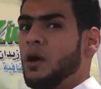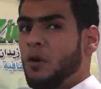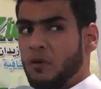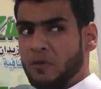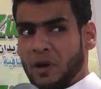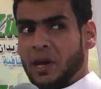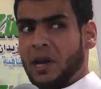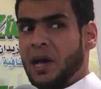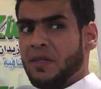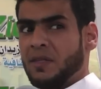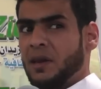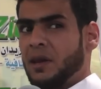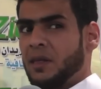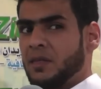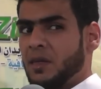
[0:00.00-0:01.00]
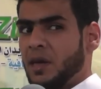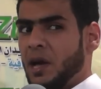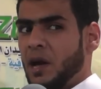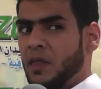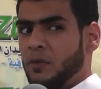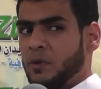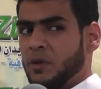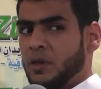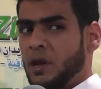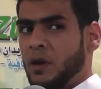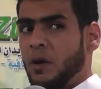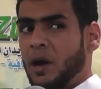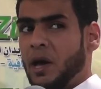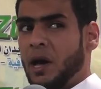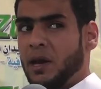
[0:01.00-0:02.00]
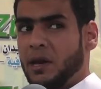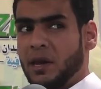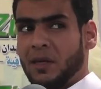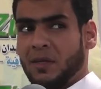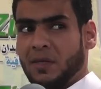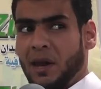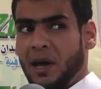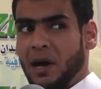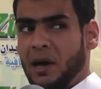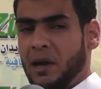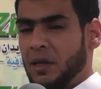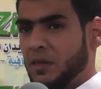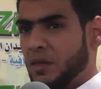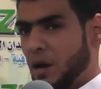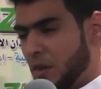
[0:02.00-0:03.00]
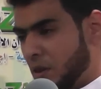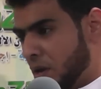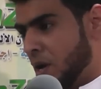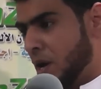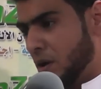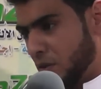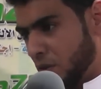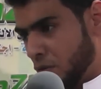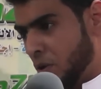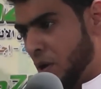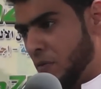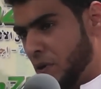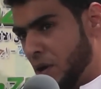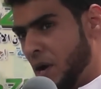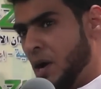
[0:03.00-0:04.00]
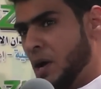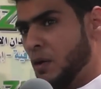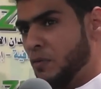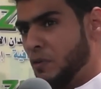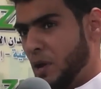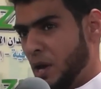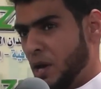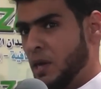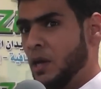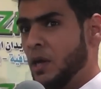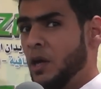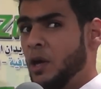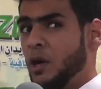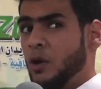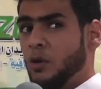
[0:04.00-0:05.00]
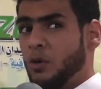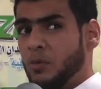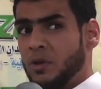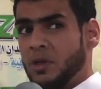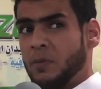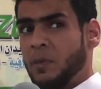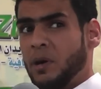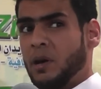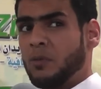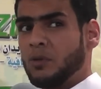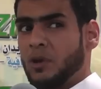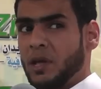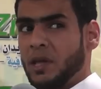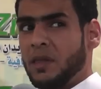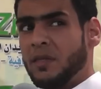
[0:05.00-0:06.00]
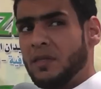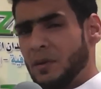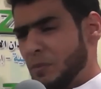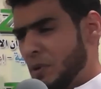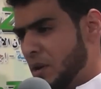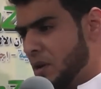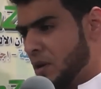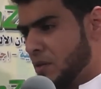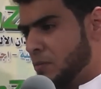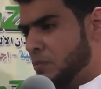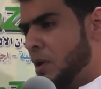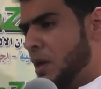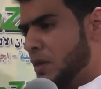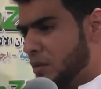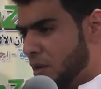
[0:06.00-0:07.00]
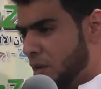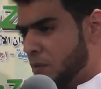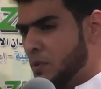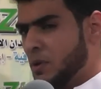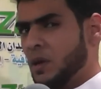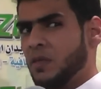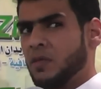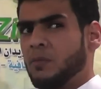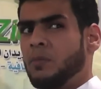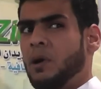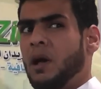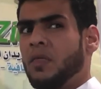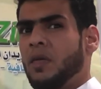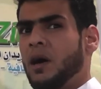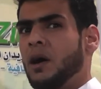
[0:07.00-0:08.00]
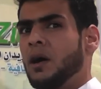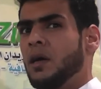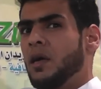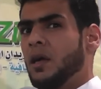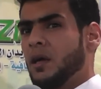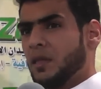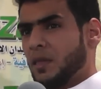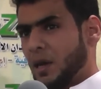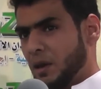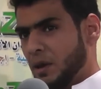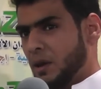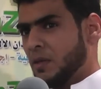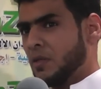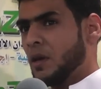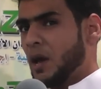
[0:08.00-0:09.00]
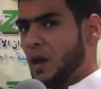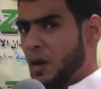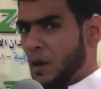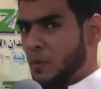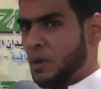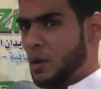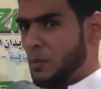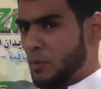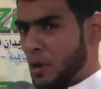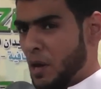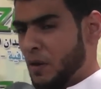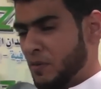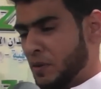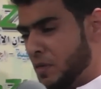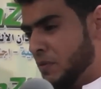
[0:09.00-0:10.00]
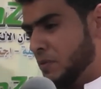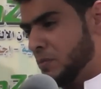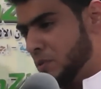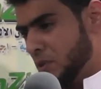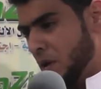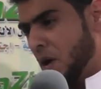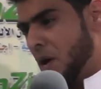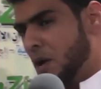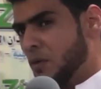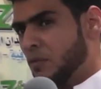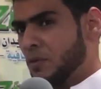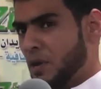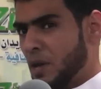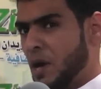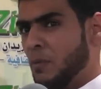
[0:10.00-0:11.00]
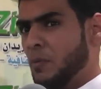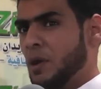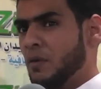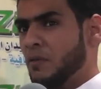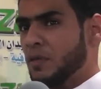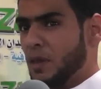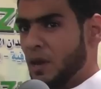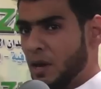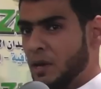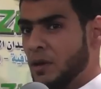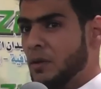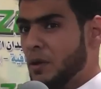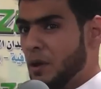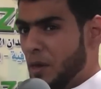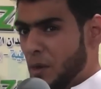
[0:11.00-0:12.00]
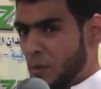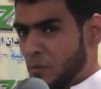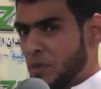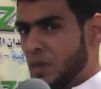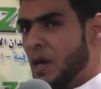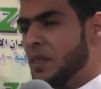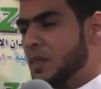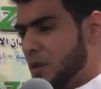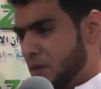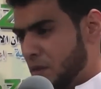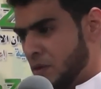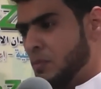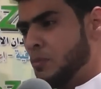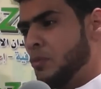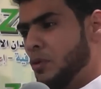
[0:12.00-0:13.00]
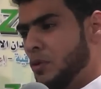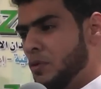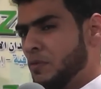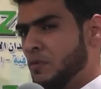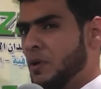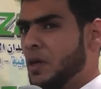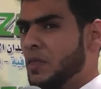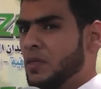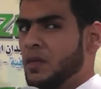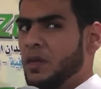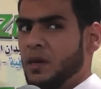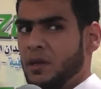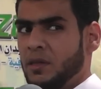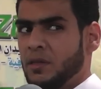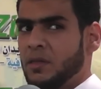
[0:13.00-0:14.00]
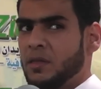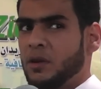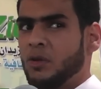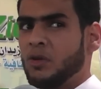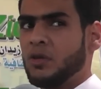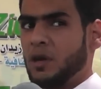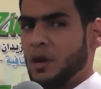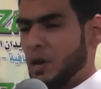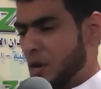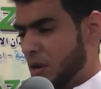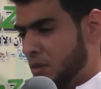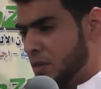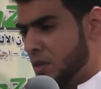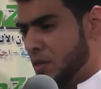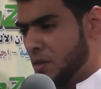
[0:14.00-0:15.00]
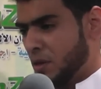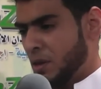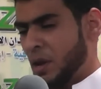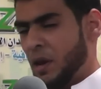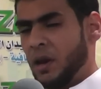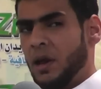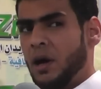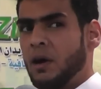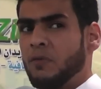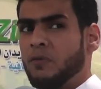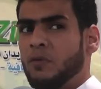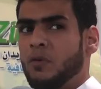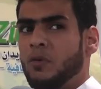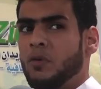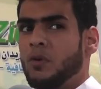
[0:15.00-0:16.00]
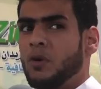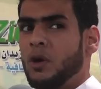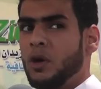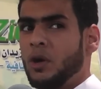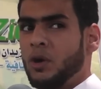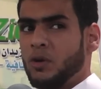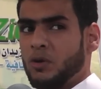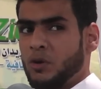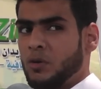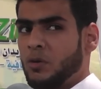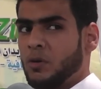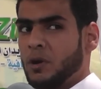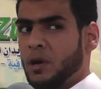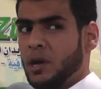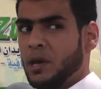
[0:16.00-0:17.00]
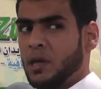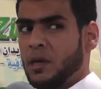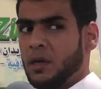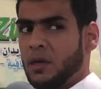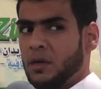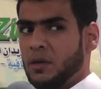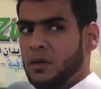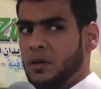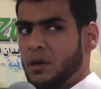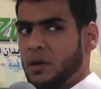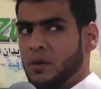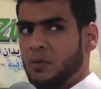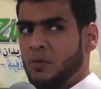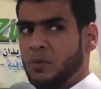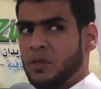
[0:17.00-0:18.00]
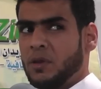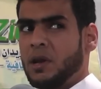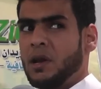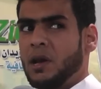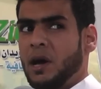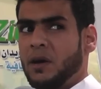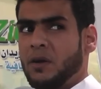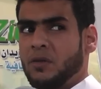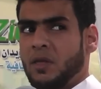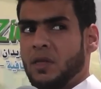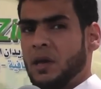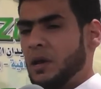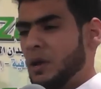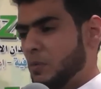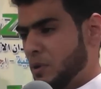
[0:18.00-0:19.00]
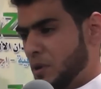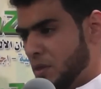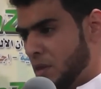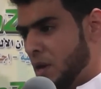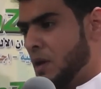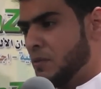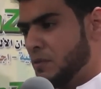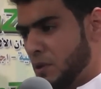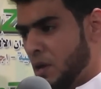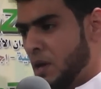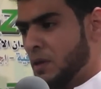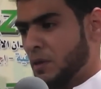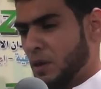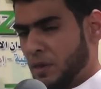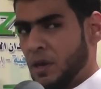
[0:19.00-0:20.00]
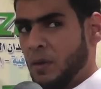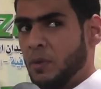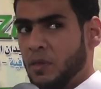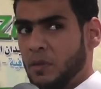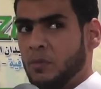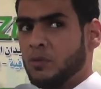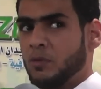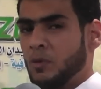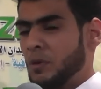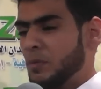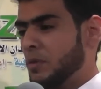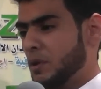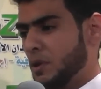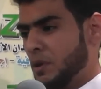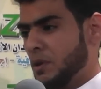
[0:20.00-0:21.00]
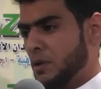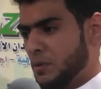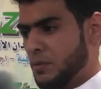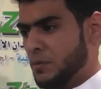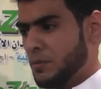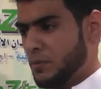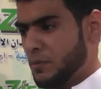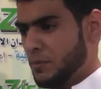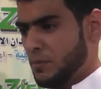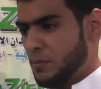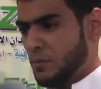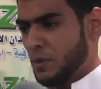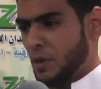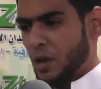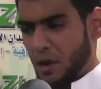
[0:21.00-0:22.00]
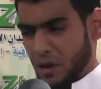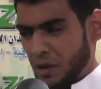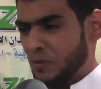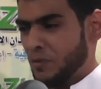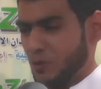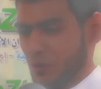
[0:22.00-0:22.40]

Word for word: وفعلا حصل على الشيء هذا ما شاء الله وانا اهنيه الصراحه على الاشياء هذه اللي قاعد يسويها في الحاره وفي الحي انه بيجمع البطولات هذه تجمع الناس ببعض تقرب الناس ببعضها تخلي الناس اي نعم انها منافسه في البدايه وفي النهايه منافسه لكن بدايتها التجمع فهذا شيء يعني جدا يشكر عليه الاستاذ سعد العلاف وشكر يعني وباذن الله انه تتكلل بالنسبة النجاح في نهايه ختام هذه البطوله باذن الله شكرا الله العفو